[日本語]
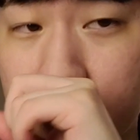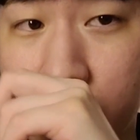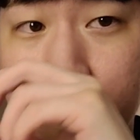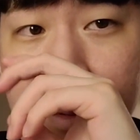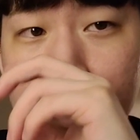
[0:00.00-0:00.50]
ちょっと、
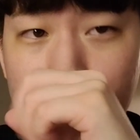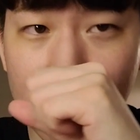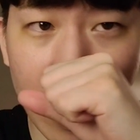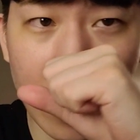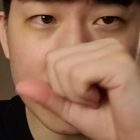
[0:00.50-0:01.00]
もう
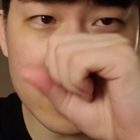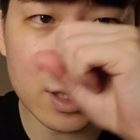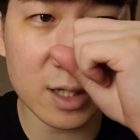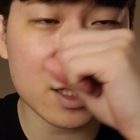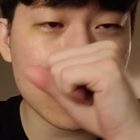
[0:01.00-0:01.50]
半分ぐ
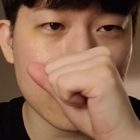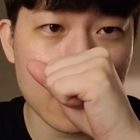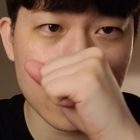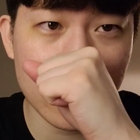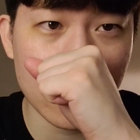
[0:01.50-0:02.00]
らいしてくれ
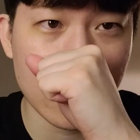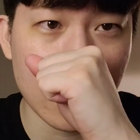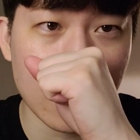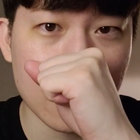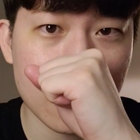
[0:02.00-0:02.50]
てもいいのに
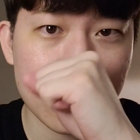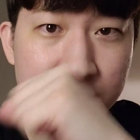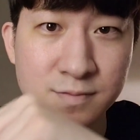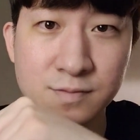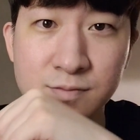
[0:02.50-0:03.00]
な。
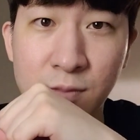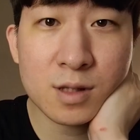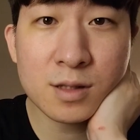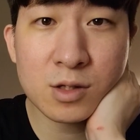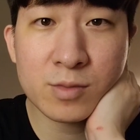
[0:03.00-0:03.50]

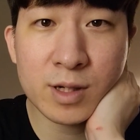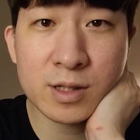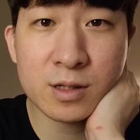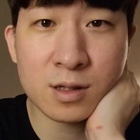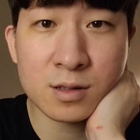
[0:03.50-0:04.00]
関さんの前
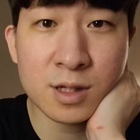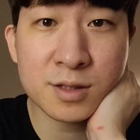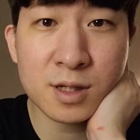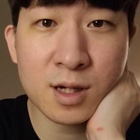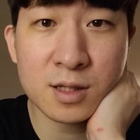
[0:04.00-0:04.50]
でいるから、関
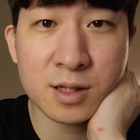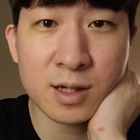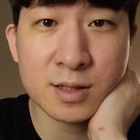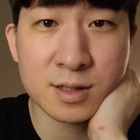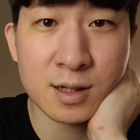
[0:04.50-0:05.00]
さんが鼻で
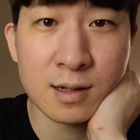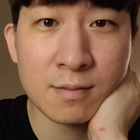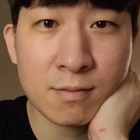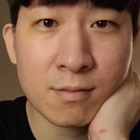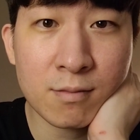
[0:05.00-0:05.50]
かいですか？
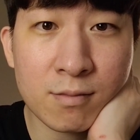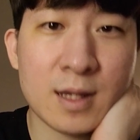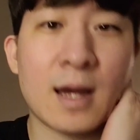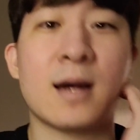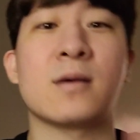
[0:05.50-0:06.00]
い
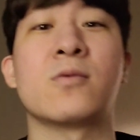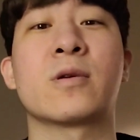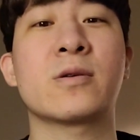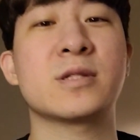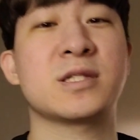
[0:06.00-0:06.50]
やー、俺
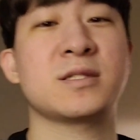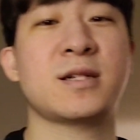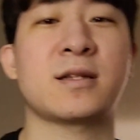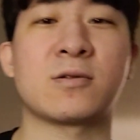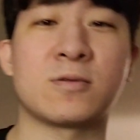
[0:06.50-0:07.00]
より小さ
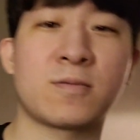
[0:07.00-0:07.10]
いだろ。